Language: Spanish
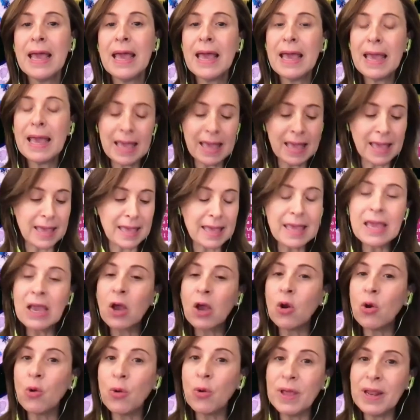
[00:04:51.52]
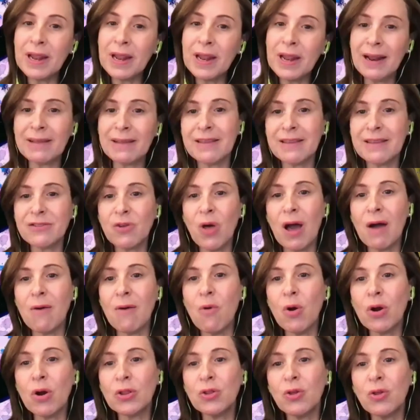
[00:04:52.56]
Eh, incluir el acceso a
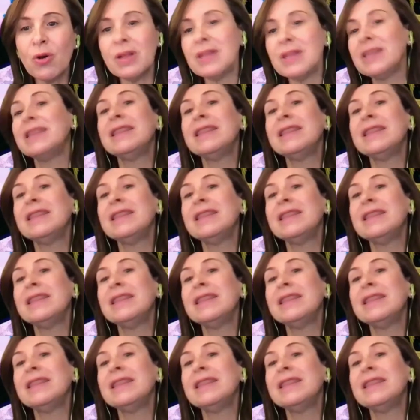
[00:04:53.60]
aborto